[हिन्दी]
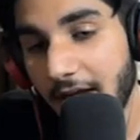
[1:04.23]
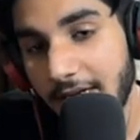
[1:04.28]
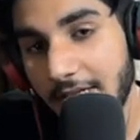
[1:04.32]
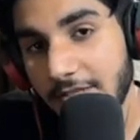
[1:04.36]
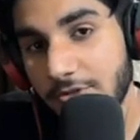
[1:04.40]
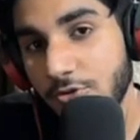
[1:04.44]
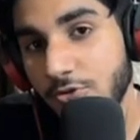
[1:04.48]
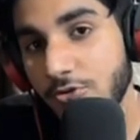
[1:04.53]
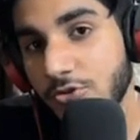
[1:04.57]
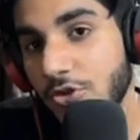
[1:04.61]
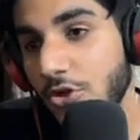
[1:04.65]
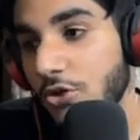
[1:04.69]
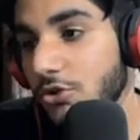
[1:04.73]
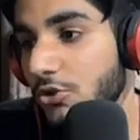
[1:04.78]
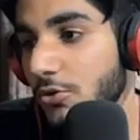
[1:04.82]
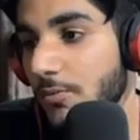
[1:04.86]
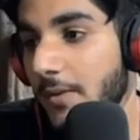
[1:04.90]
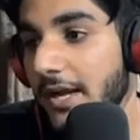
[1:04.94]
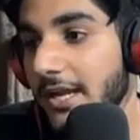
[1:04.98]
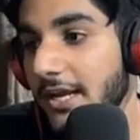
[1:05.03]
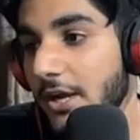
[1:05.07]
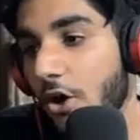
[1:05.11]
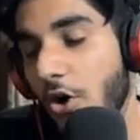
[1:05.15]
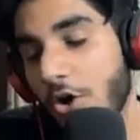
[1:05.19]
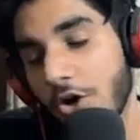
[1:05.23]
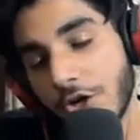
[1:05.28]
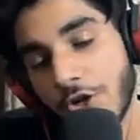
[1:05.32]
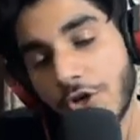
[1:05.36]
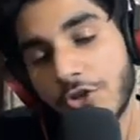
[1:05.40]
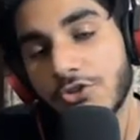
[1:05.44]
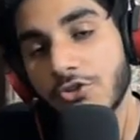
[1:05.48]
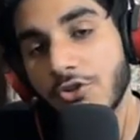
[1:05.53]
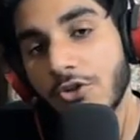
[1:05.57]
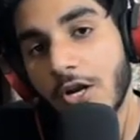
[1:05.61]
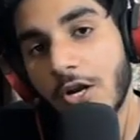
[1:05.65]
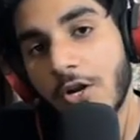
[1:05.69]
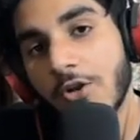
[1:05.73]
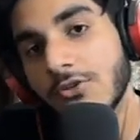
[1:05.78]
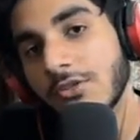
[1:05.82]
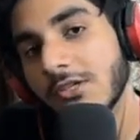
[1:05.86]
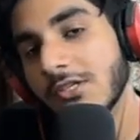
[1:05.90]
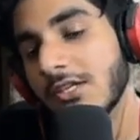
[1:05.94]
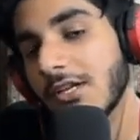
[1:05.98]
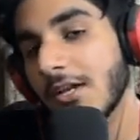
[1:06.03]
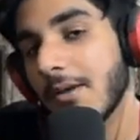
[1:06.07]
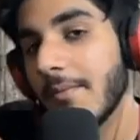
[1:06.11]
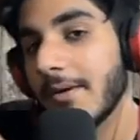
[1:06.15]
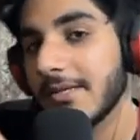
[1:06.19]
सुनता हूँ तो भाई ऑडियो सुन रहा हूँ तो
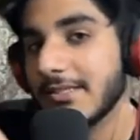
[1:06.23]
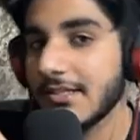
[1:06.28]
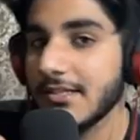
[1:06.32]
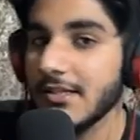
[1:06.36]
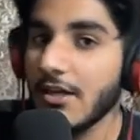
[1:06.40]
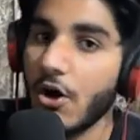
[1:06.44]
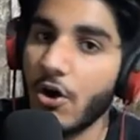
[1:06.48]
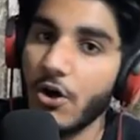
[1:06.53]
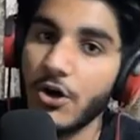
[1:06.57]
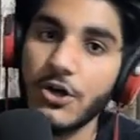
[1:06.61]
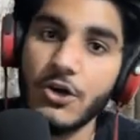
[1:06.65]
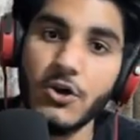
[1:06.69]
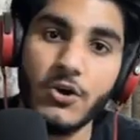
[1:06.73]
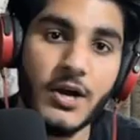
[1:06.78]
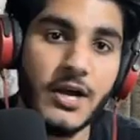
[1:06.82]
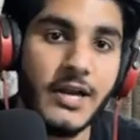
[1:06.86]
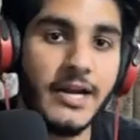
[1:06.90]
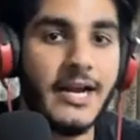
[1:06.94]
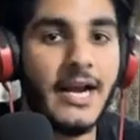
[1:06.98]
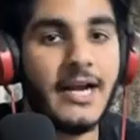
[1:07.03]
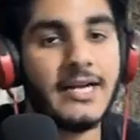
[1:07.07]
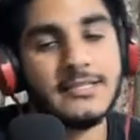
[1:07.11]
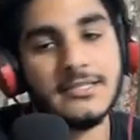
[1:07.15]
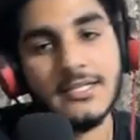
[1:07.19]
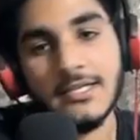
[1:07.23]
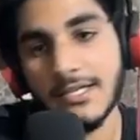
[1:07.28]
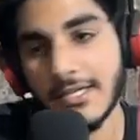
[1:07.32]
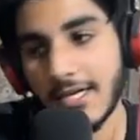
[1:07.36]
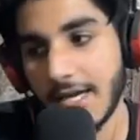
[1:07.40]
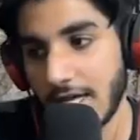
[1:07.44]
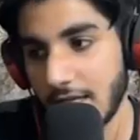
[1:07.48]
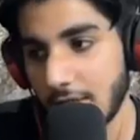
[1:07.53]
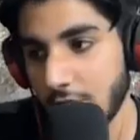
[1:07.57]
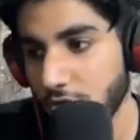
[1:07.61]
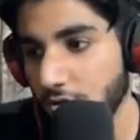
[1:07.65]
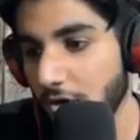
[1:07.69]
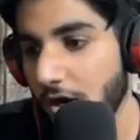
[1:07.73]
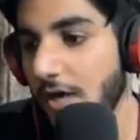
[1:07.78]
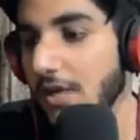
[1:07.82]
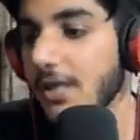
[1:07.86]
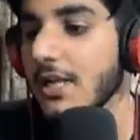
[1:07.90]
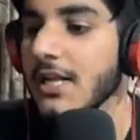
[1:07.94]
इसलिए मैं सीधा ऑडियो का रिएक्शन ही डाल दूंगा